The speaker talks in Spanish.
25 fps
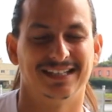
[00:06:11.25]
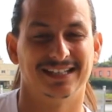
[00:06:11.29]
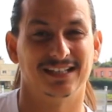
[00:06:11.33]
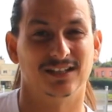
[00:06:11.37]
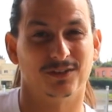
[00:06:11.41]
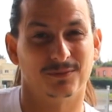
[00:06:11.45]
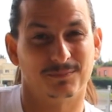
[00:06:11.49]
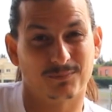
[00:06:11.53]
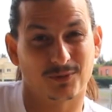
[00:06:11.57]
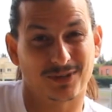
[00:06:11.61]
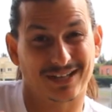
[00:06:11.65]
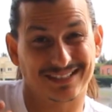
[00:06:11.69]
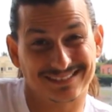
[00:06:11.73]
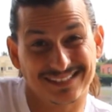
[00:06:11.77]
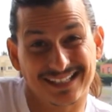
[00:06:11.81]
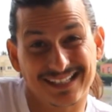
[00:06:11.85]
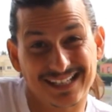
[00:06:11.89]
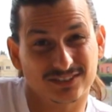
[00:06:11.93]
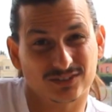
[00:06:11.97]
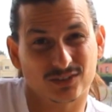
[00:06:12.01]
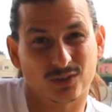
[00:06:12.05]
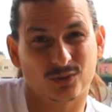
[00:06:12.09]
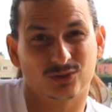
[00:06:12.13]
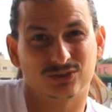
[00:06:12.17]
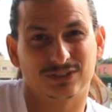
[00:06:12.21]
Y por
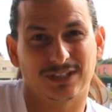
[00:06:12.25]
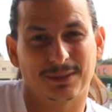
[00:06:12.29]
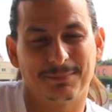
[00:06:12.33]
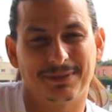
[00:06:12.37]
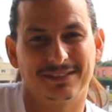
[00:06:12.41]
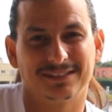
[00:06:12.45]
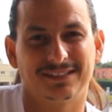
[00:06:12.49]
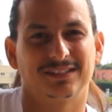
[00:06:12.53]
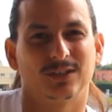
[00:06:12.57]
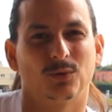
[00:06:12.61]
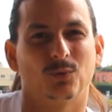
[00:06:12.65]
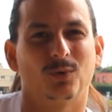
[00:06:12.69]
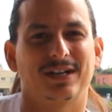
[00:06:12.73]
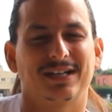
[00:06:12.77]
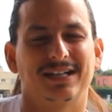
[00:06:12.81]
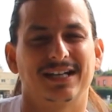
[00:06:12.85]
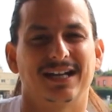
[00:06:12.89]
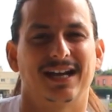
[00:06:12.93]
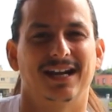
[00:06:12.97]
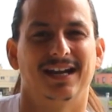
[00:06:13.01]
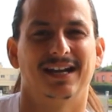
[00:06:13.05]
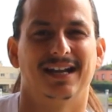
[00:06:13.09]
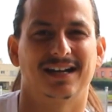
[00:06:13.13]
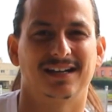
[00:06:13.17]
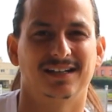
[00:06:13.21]
hacer eso, justamente te voy a
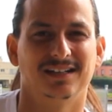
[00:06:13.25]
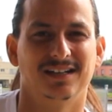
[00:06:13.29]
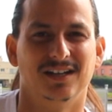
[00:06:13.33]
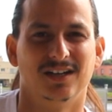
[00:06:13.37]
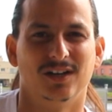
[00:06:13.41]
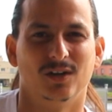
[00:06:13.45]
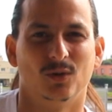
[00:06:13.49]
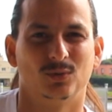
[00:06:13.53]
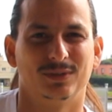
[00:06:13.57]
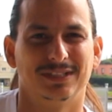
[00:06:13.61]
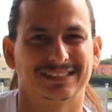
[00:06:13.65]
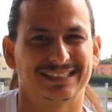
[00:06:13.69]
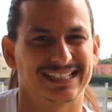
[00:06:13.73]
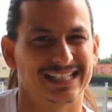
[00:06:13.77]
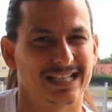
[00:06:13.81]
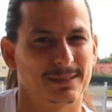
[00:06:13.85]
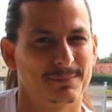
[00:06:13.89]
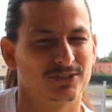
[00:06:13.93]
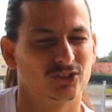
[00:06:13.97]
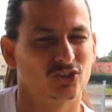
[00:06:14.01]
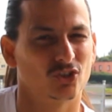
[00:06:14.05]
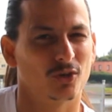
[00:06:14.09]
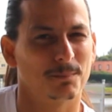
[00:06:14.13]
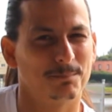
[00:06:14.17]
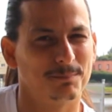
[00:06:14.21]
regalar un
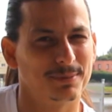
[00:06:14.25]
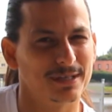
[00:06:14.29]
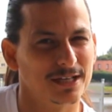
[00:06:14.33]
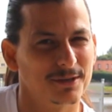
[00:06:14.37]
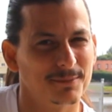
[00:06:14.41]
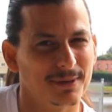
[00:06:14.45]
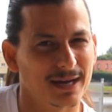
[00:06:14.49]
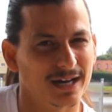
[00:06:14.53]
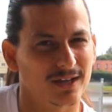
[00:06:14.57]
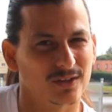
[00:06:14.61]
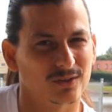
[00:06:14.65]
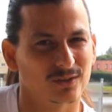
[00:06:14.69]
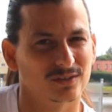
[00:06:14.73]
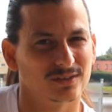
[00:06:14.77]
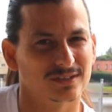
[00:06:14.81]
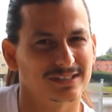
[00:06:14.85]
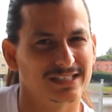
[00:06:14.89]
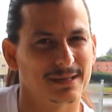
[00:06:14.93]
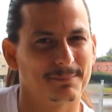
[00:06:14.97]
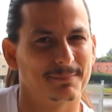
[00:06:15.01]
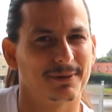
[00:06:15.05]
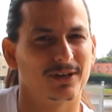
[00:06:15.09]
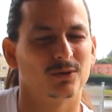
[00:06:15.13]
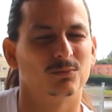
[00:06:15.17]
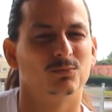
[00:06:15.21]
entrenamiento privado
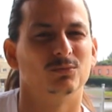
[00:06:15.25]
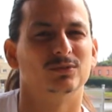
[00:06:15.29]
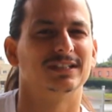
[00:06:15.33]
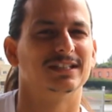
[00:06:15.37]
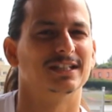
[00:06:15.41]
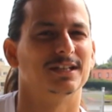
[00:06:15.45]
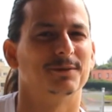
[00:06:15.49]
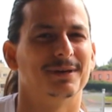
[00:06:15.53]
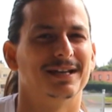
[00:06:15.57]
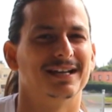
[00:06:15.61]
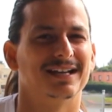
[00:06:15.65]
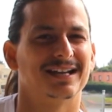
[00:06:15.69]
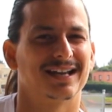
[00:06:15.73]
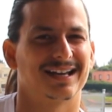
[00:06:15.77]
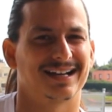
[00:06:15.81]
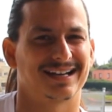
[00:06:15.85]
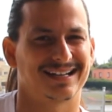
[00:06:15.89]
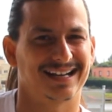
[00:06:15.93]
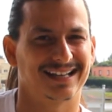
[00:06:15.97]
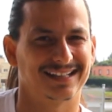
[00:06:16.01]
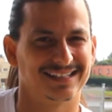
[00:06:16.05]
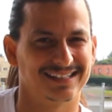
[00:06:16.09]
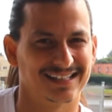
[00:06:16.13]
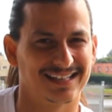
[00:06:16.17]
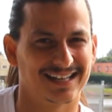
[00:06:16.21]
llamado multinivel
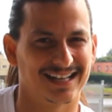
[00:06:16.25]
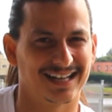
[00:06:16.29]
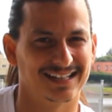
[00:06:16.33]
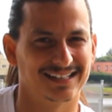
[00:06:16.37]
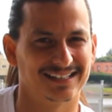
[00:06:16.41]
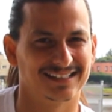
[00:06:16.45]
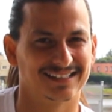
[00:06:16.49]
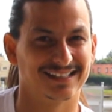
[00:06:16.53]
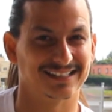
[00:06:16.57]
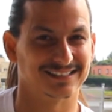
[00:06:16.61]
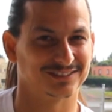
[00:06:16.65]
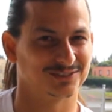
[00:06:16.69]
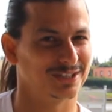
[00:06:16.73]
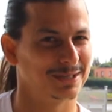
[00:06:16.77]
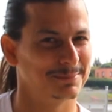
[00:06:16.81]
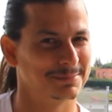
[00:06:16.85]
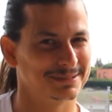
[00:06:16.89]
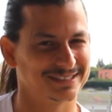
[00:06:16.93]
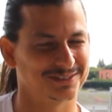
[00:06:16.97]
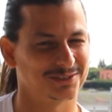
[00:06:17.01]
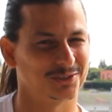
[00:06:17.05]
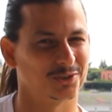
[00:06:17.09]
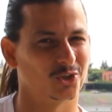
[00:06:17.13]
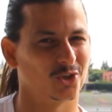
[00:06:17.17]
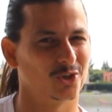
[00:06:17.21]
radical, que
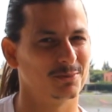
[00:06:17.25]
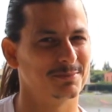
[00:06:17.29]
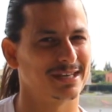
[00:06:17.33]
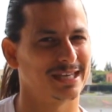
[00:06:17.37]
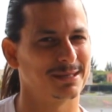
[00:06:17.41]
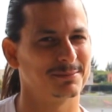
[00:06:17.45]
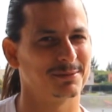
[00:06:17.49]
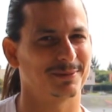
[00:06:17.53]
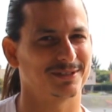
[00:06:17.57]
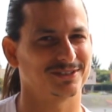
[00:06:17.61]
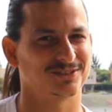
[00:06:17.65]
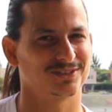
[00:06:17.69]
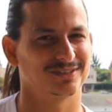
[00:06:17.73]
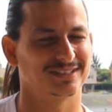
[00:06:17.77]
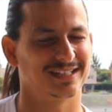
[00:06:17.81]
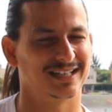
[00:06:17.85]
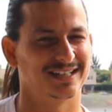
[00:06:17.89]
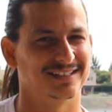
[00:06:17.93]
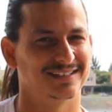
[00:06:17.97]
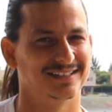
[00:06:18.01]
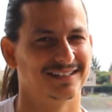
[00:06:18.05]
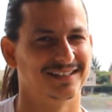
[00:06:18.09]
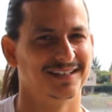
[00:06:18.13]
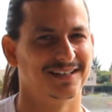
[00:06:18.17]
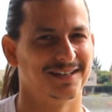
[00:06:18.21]
solamente se lo doy a mi equipo
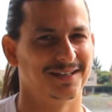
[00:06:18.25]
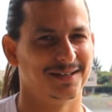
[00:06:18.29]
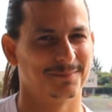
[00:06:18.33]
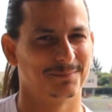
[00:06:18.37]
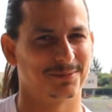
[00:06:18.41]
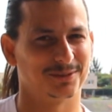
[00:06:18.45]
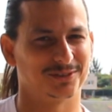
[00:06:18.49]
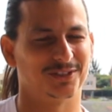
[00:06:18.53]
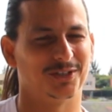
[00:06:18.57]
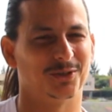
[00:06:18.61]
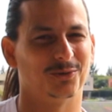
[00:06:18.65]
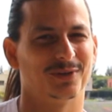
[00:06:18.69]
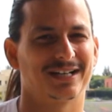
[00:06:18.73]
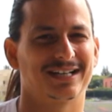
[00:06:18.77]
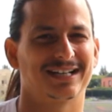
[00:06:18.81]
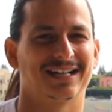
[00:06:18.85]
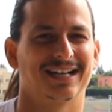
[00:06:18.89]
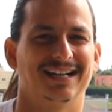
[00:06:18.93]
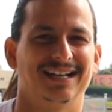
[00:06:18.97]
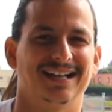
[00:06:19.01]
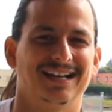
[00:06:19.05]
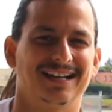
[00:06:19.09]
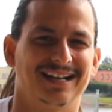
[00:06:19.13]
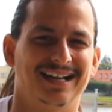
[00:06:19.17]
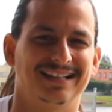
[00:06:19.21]
personal, pero te lo voy a
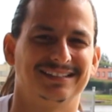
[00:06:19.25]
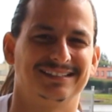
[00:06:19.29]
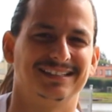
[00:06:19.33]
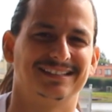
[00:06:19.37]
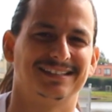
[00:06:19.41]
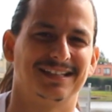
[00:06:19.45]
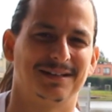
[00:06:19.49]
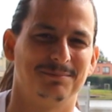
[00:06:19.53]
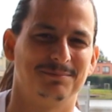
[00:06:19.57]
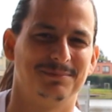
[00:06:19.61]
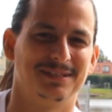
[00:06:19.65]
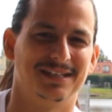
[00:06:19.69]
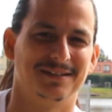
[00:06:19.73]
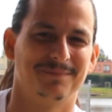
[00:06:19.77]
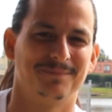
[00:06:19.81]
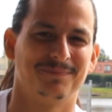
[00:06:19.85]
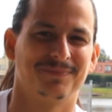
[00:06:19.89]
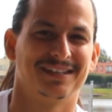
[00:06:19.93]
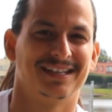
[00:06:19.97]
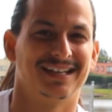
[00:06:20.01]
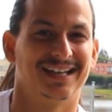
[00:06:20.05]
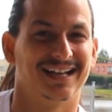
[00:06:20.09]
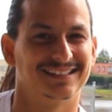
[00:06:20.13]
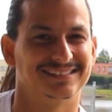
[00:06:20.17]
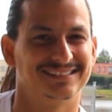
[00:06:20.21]
regalar a ti también.
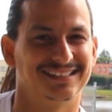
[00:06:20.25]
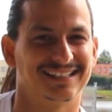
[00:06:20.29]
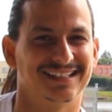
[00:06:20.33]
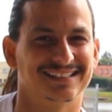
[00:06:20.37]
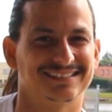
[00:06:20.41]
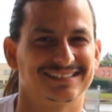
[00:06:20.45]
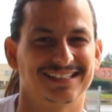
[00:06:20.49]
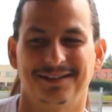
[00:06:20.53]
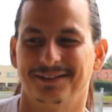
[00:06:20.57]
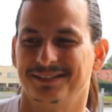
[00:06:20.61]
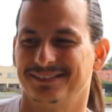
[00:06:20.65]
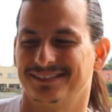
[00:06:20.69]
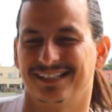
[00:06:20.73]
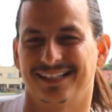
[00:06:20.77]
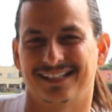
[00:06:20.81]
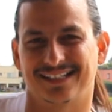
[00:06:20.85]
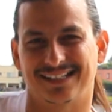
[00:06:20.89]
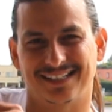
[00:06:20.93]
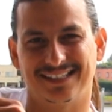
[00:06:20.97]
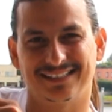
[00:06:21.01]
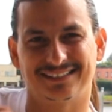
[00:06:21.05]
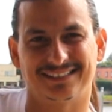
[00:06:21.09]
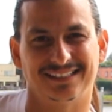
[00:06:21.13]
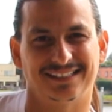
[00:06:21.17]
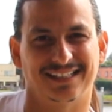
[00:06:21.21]
Así que ya sabes,
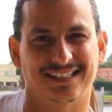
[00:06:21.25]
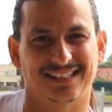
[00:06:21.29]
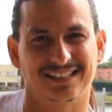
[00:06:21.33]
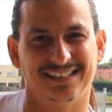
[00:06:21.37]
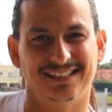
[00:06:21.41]
regístrate